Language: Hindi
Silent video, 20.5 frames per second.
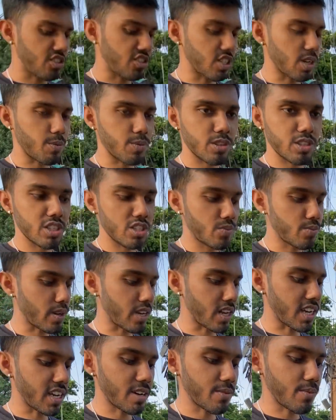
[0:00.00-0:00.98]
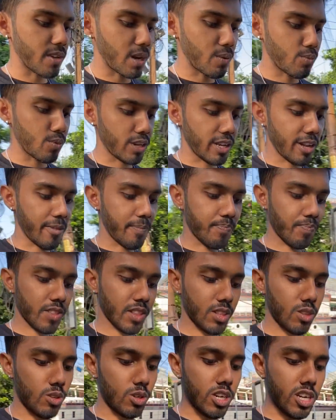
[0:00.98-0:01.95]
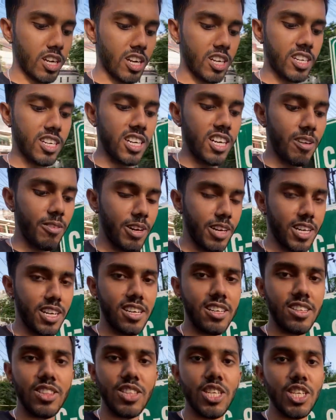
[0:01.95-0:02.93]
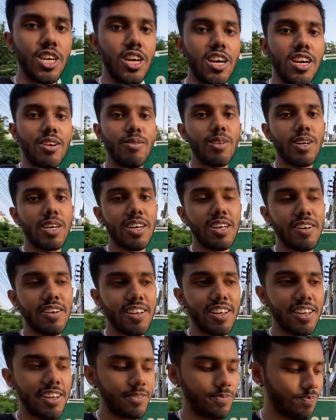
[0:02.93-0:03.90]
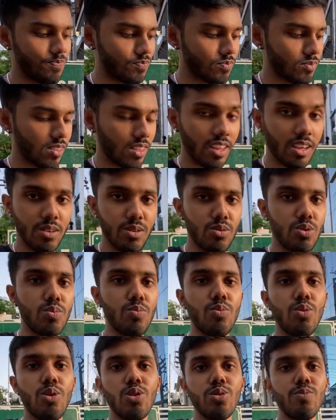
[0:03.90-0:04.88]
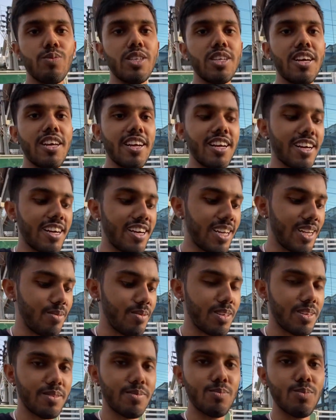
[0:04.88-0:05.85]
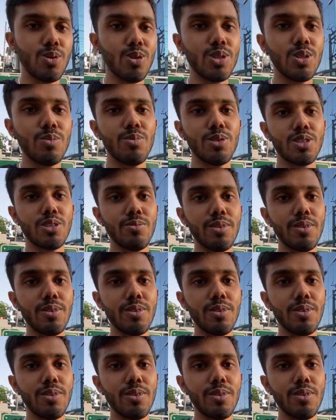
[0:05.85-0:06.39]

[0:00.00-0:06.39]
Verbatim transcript: ज़बरदस्त बनाया है बेलपूरी थोड़ा खट्टा डलवा के तीखा करवा के डाला है ना तो बहुत मज़ा आ रहा है खाने में बहुत ही मस्त